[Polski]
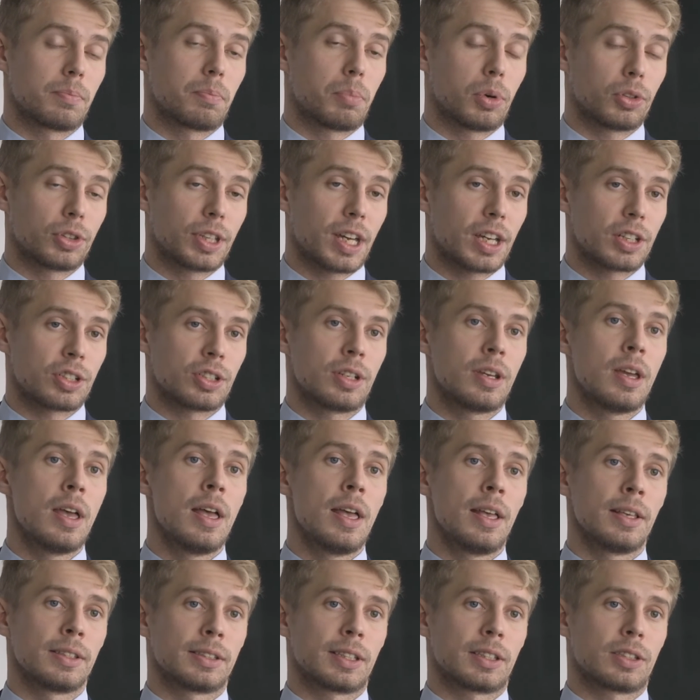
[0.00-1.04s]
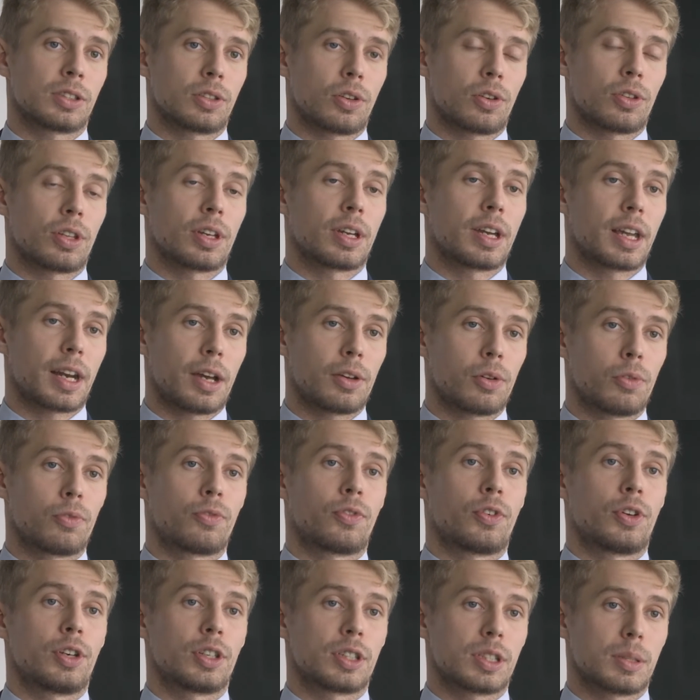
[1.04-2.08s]
podaży ze strony
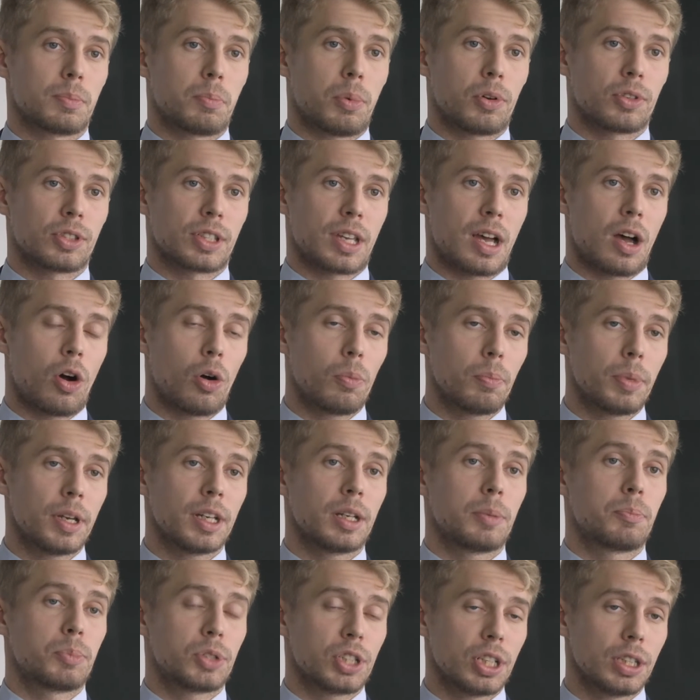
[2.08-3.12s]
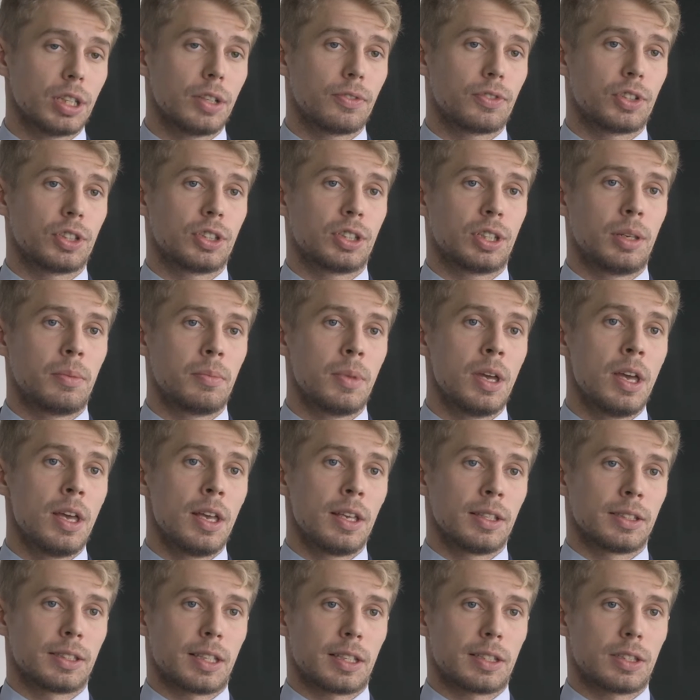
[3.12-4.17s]
krajów e, spoza OPEC, przede wszystkim
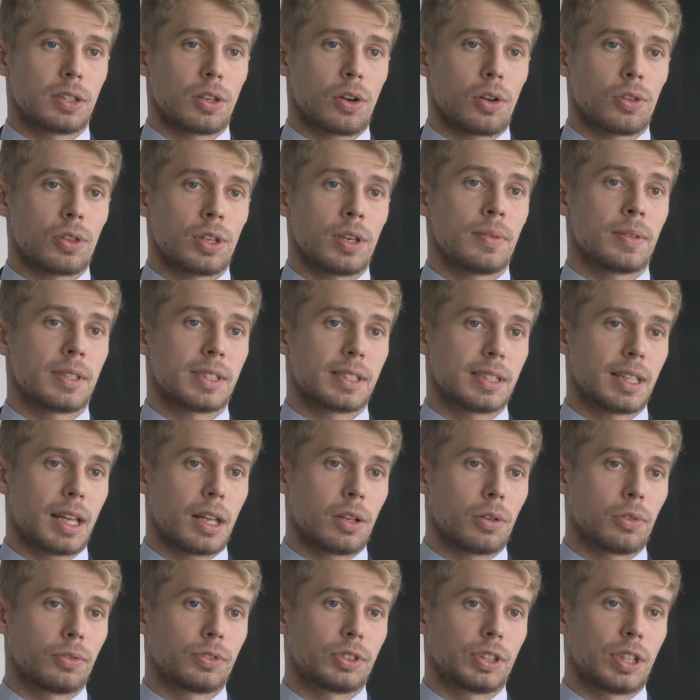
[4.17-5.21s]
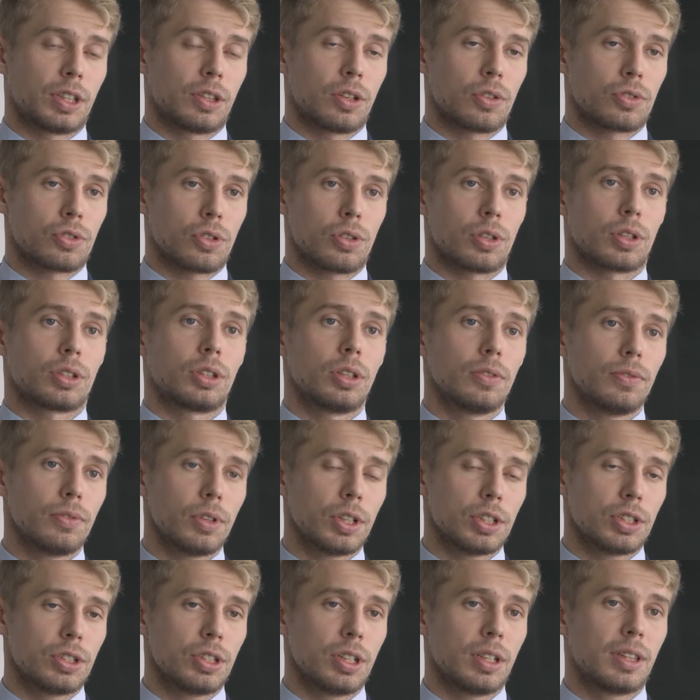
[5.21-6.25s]
ze strony Stanów Zjednoczonych. To
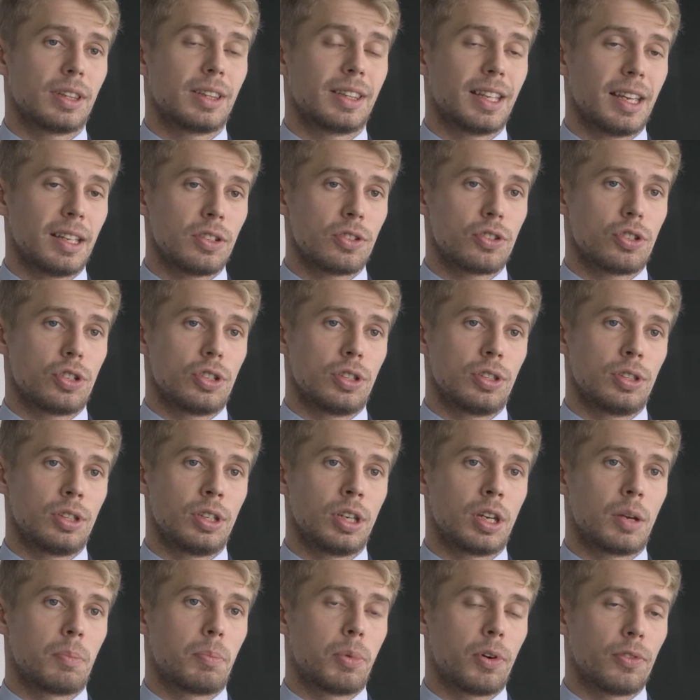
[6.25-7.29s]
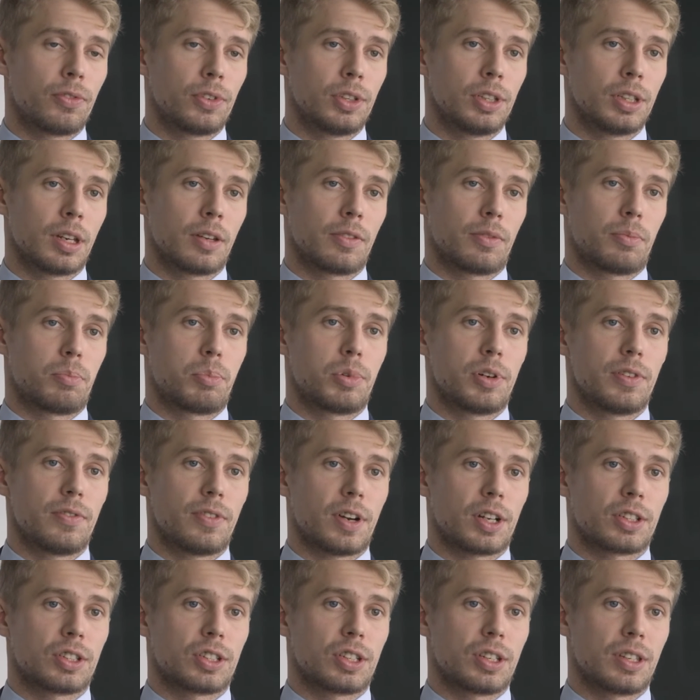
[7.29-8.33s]
właśnie ten czynnik powinien
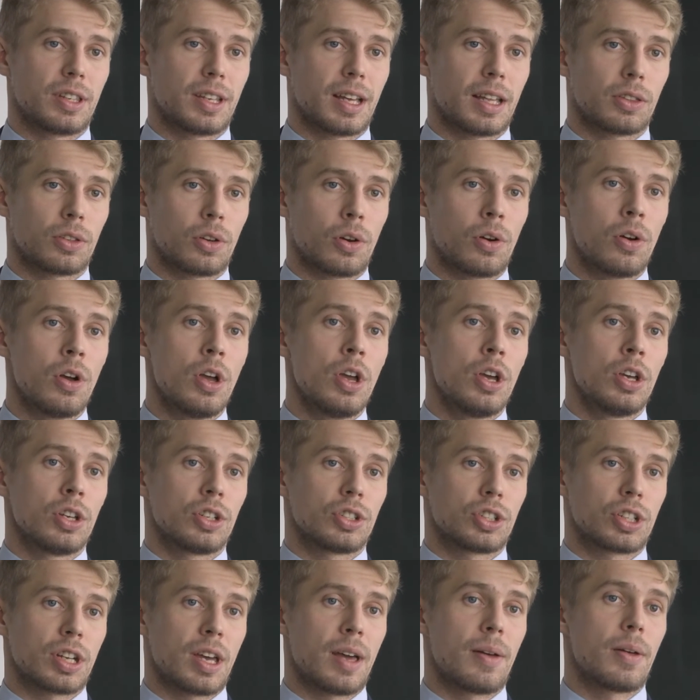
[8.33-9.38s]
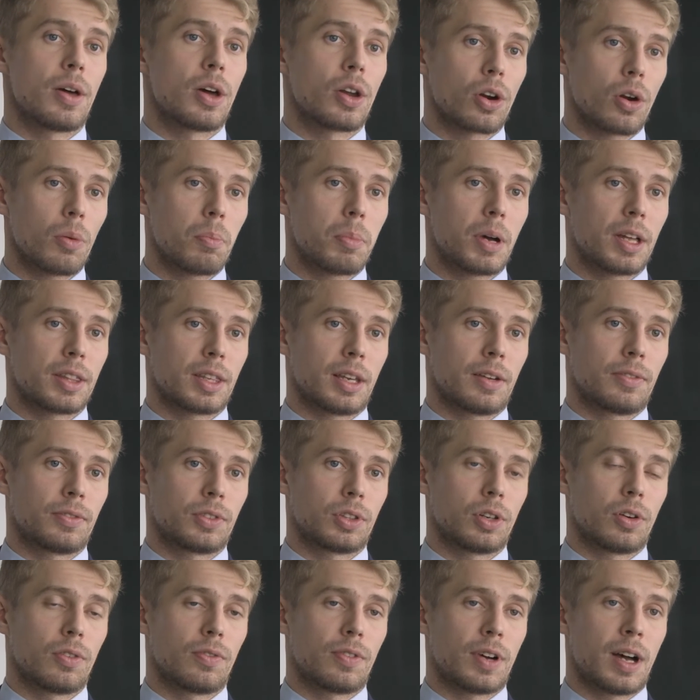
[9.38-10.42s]
wpływać na to, że ropa
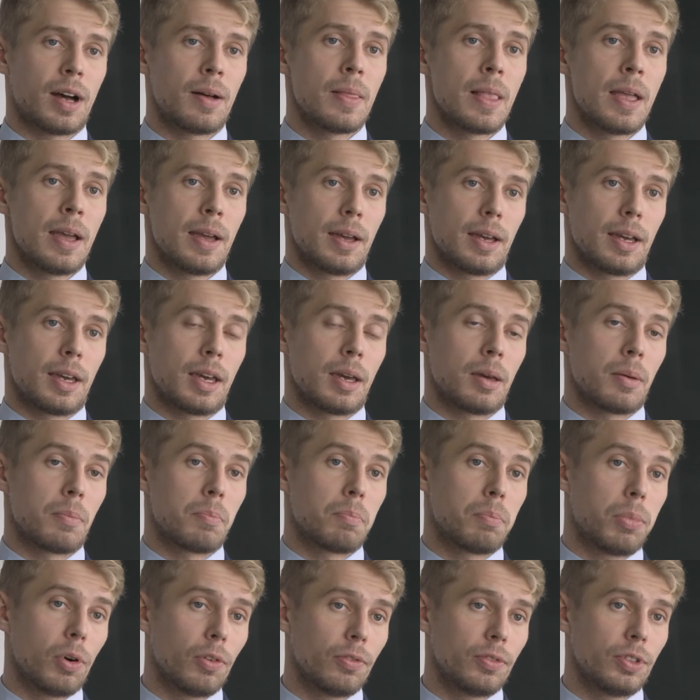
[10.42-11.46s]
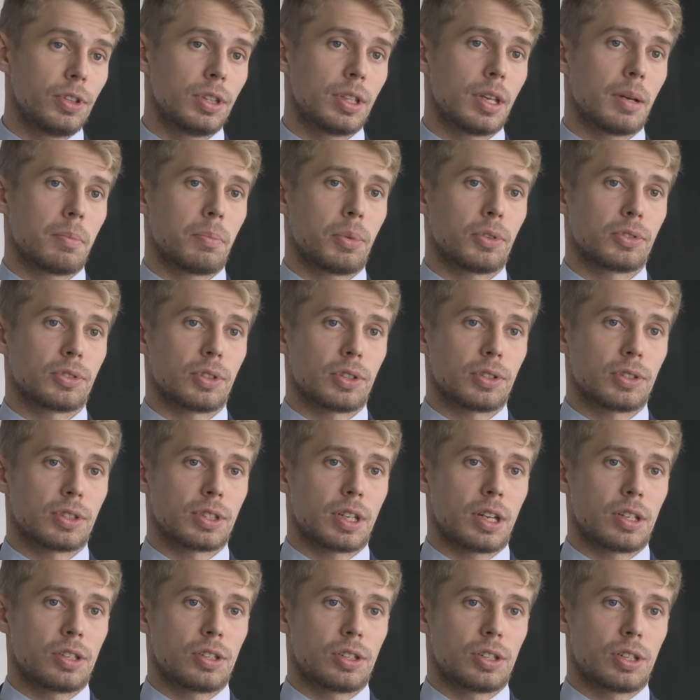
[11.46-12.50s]
naftowa e, powinna
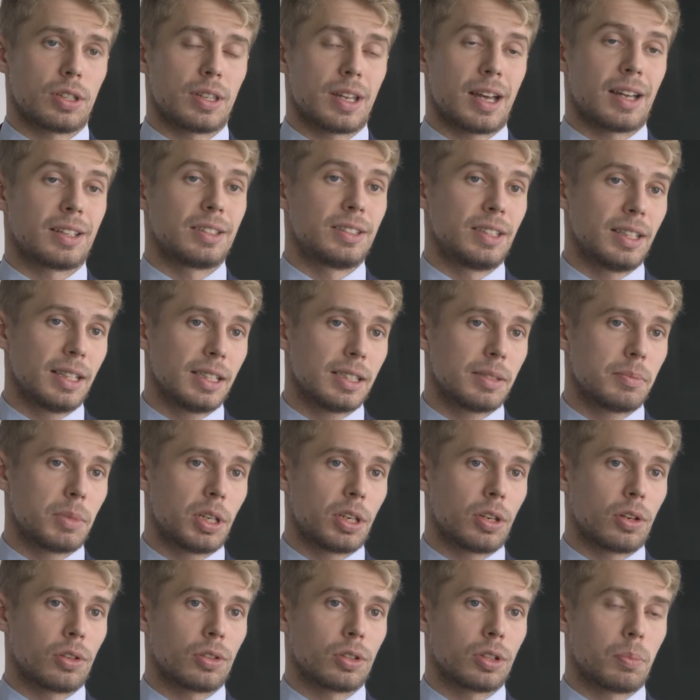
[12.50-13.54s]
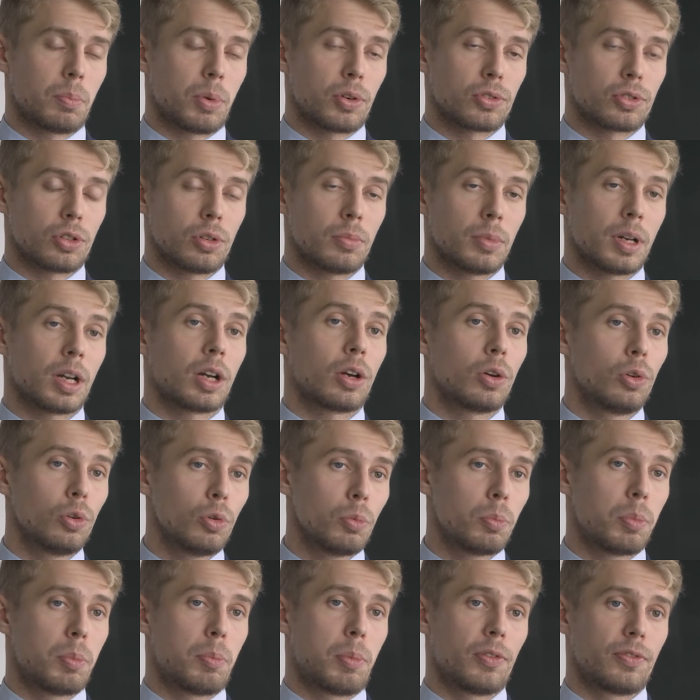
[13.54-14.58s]
pozostać na niezmienionych poziomach
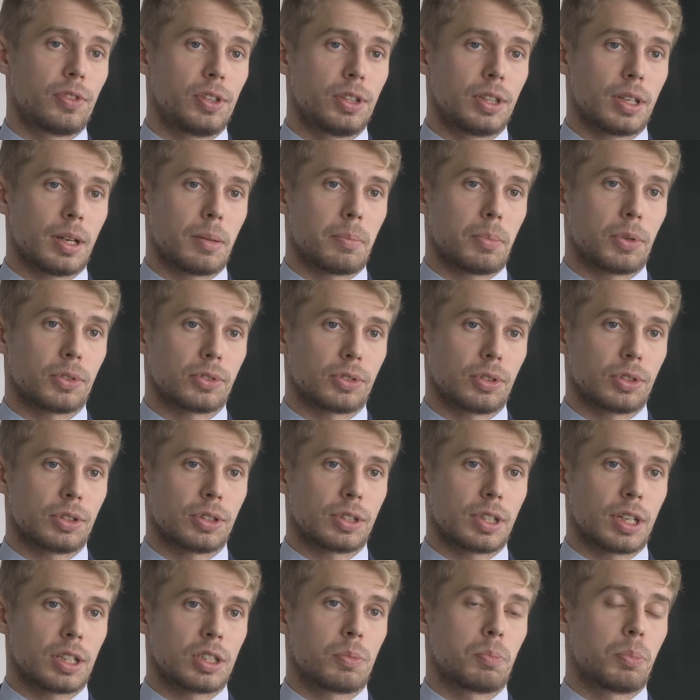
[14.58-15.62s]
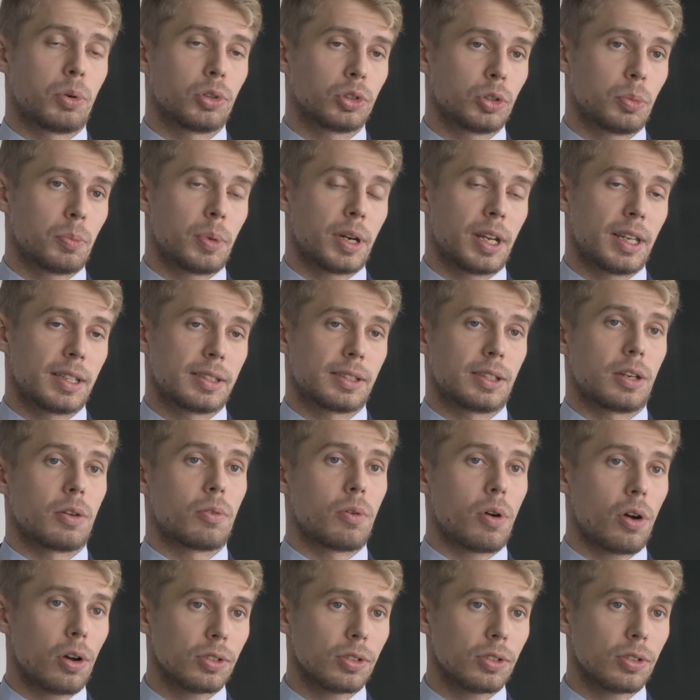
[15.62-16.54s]
lub powinna pozostać pod presją.